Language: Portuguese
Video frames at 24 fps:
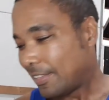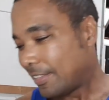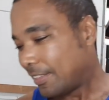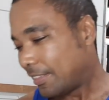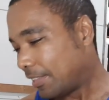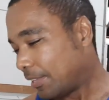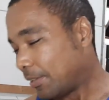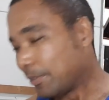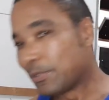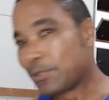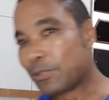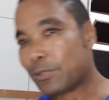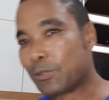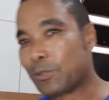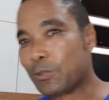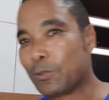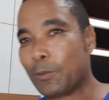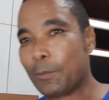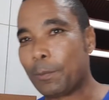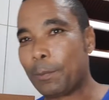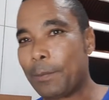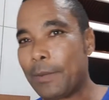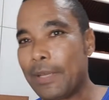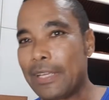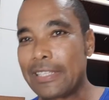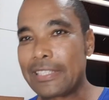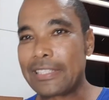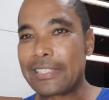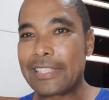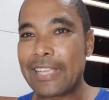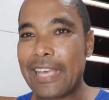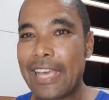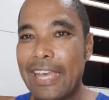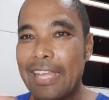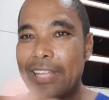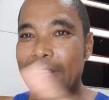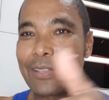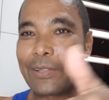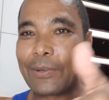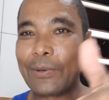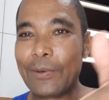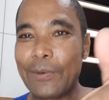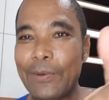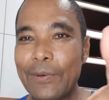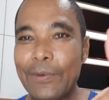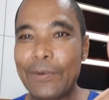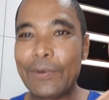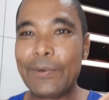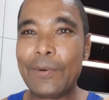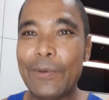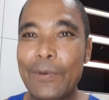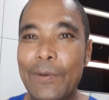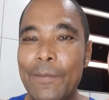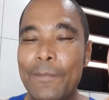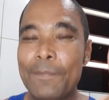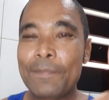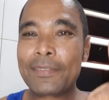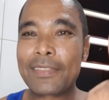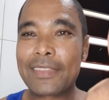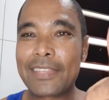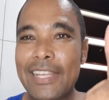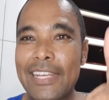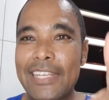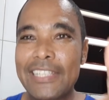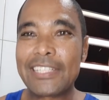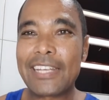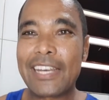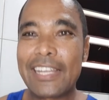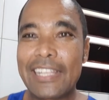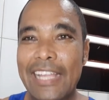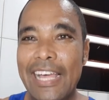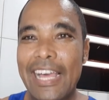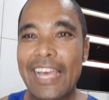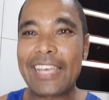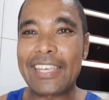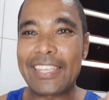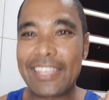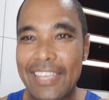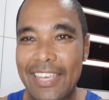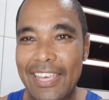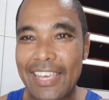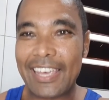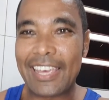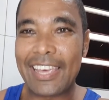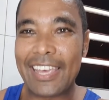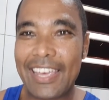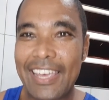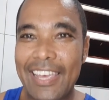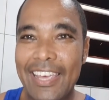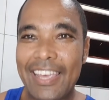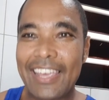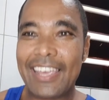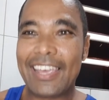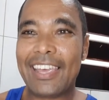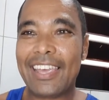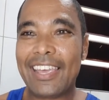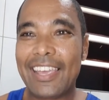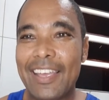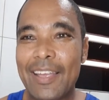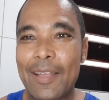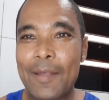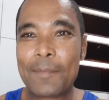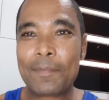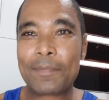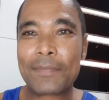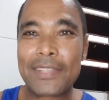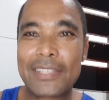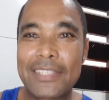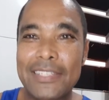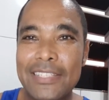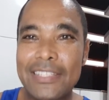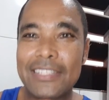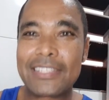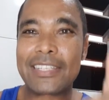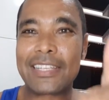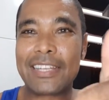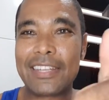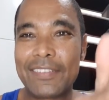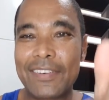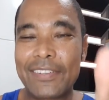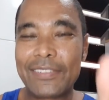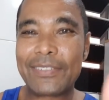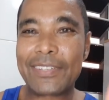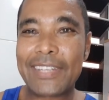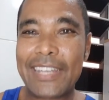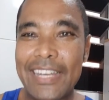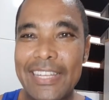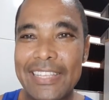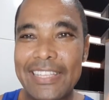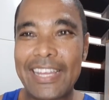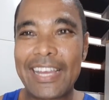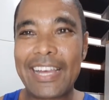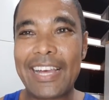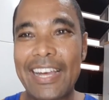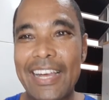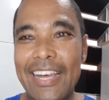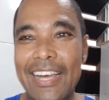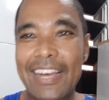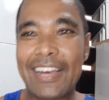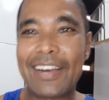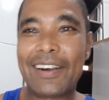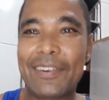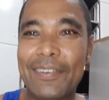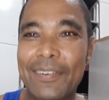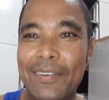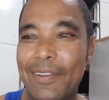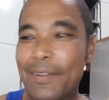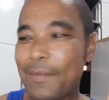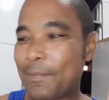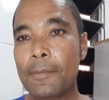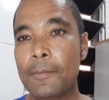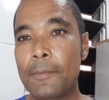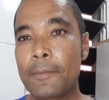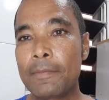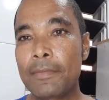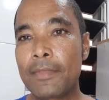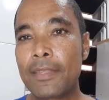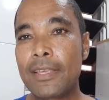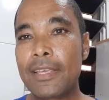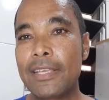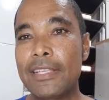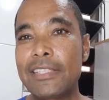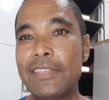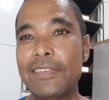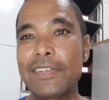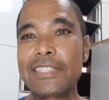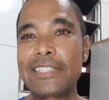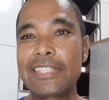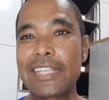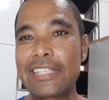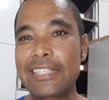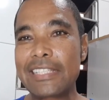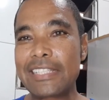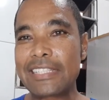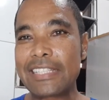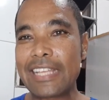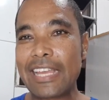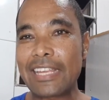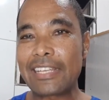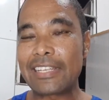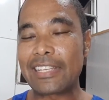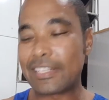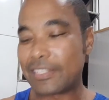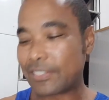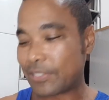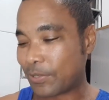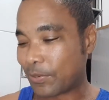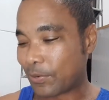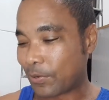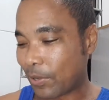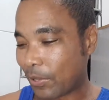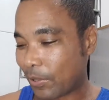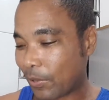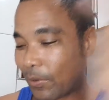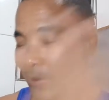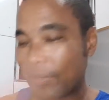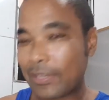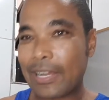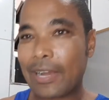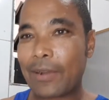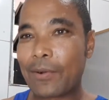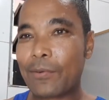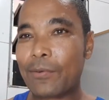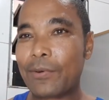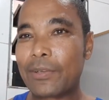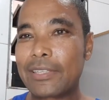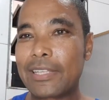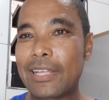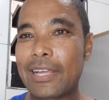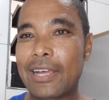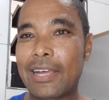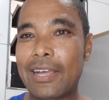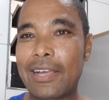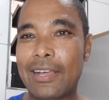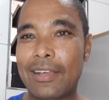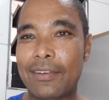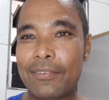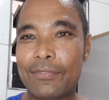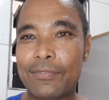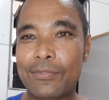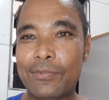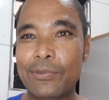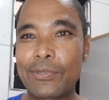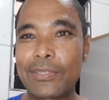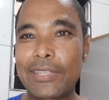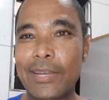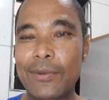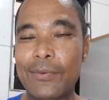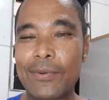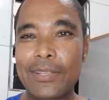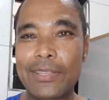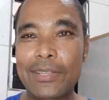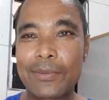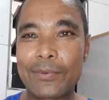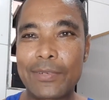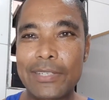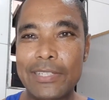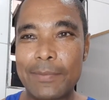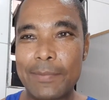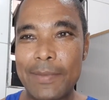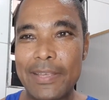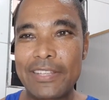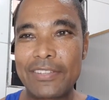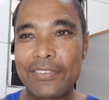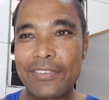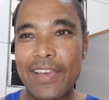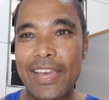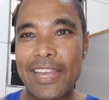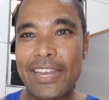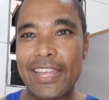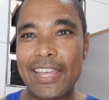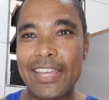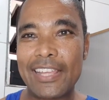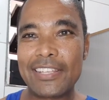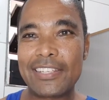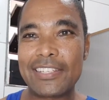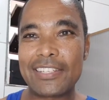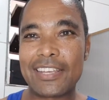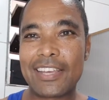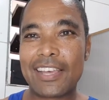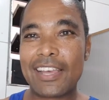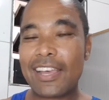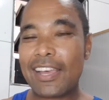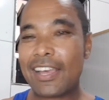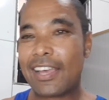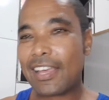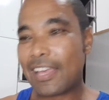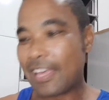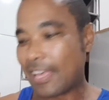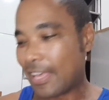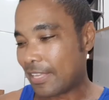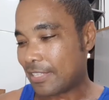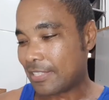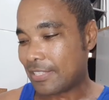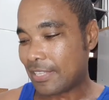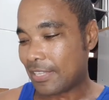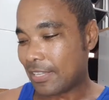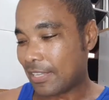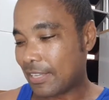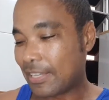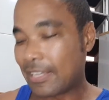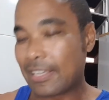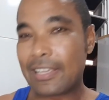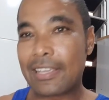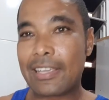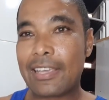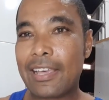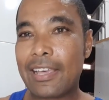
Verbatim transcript: Deu super certo! Deixa like, se inscreva no canal. E se vocês quiserem, gente, que eu coloque alguma outra fruta, alguma outra coisa meio diferente, esse,